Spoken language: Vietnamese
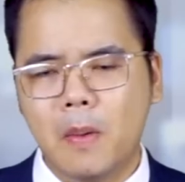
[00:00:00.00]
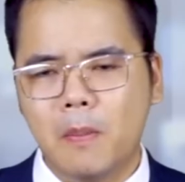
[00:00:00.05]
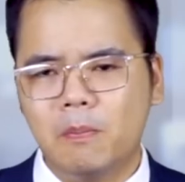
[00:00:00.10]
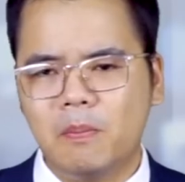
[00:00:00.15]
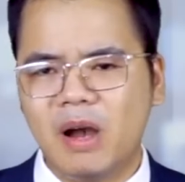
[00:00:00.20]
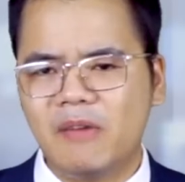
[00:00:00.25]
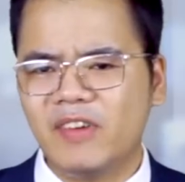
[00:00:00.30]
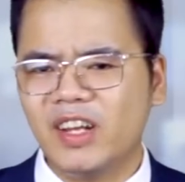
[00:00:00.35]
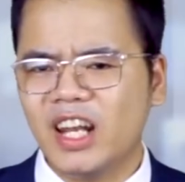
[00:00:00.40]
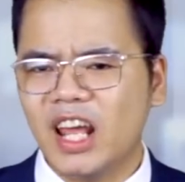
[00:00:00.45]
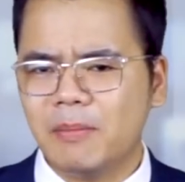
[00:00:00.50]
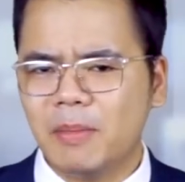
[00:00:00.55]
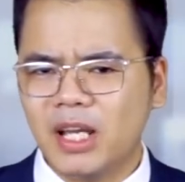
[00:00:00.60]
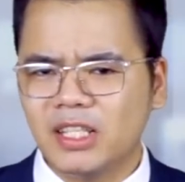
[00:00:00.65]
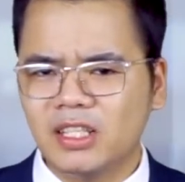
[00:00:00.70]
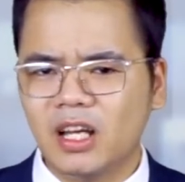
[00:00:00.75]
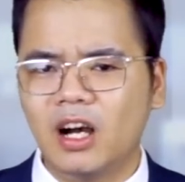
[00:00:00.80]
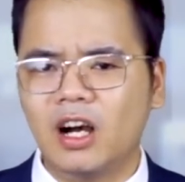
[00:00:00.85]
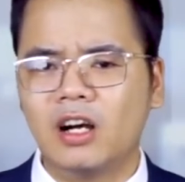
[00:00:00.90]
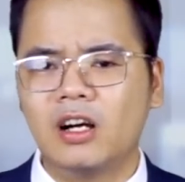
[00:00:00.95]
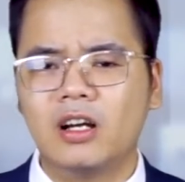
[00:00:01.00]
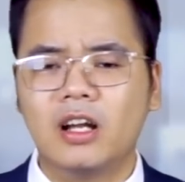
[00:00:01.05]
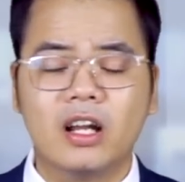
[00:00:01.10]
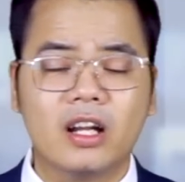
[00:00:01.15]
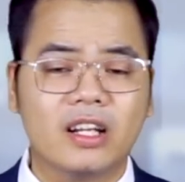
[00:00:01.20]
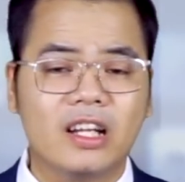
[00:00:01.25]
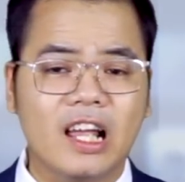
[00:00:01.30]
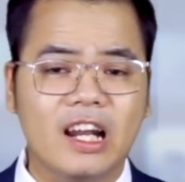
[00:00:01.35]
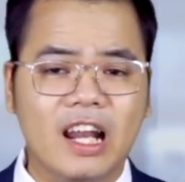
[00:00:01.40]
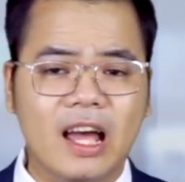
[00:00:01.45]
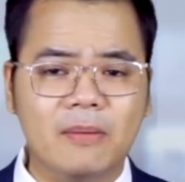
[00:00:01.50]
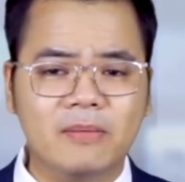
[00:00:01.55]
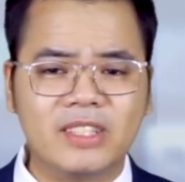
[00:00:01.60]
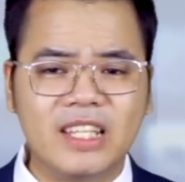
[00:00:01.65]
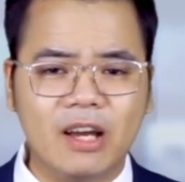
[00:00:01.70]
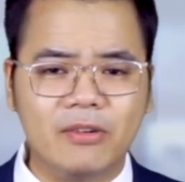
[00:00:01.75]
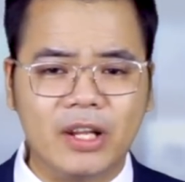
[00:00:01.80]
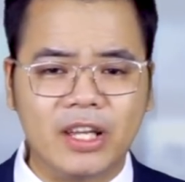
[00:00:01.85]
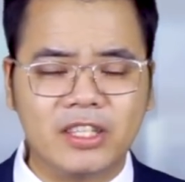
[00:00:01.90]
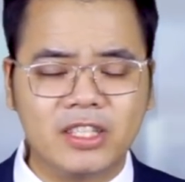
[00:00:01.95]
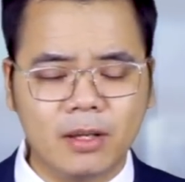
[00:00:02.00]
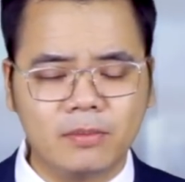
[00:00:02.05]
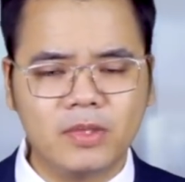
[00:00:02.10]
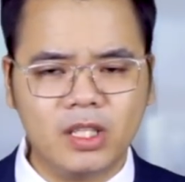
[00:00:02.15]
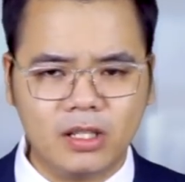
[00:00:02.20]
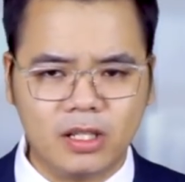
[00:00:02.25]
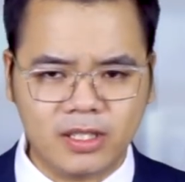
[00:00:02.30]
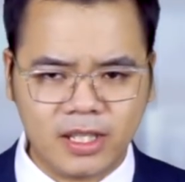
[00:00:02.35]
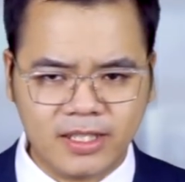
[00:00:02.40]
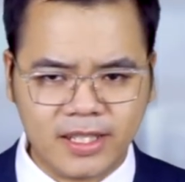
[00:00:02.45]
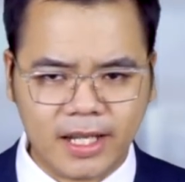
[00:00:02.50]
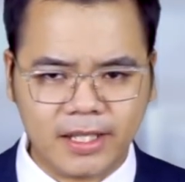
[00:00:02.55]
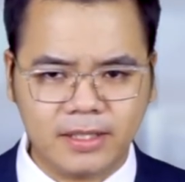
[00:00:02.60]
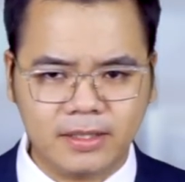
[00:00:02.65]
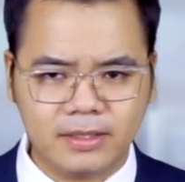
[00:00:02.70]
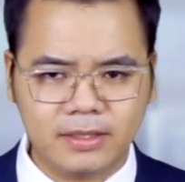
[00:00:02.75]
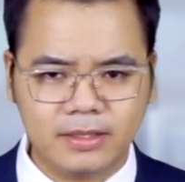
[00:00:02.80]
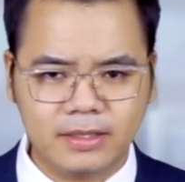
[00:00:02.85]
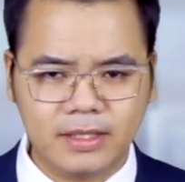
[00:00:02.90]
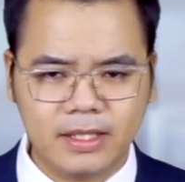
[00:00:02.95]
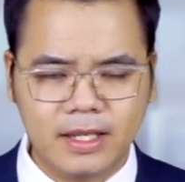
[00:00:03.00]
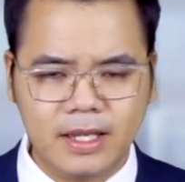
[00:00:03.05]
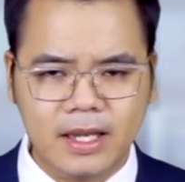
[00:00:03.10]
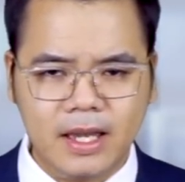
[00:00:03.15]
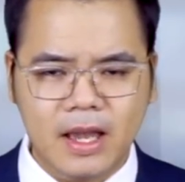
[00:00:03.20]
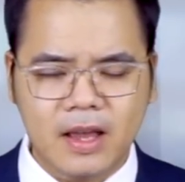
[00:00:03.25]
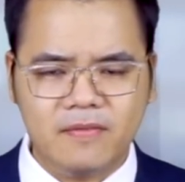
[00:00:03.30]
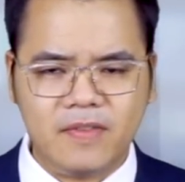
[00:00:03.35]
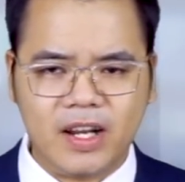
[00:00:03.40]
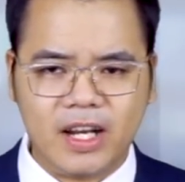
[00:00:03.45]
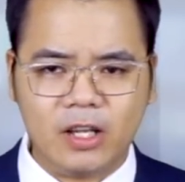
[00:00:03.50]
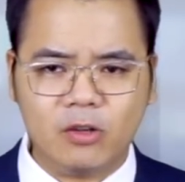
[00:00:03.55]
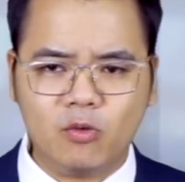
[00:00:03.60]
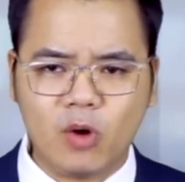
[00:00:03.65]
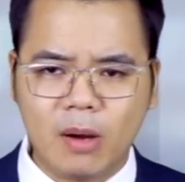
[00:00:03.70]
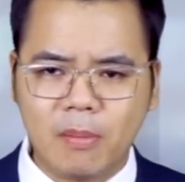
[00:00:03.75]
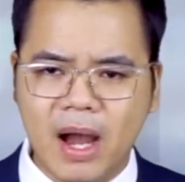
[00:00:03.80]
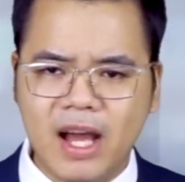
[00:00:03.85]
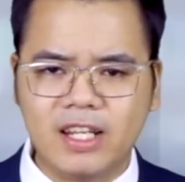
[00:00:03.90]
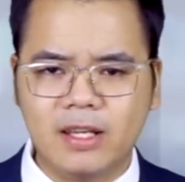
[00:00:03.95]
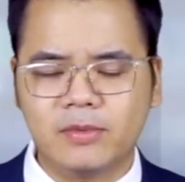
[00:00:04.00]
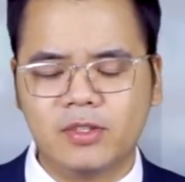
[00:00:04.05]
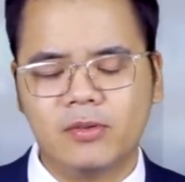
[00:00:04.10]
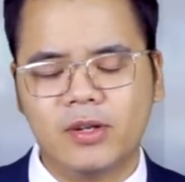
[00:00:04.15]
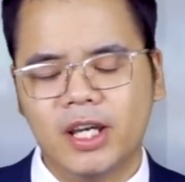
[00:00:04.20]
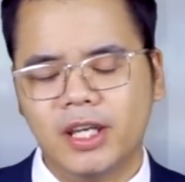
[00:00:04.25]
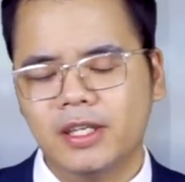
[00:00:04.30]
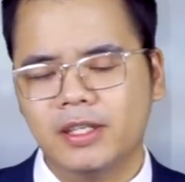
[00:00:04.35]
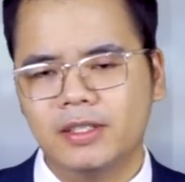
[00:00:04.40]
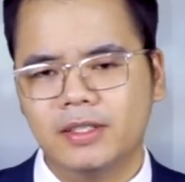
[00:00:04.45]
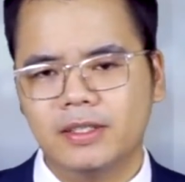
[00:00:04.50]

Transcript: Mà vấn đề bây giờ là làm sao để chấm dứt được chiến tranh? Phản ánh qua 3 điểm sau đây.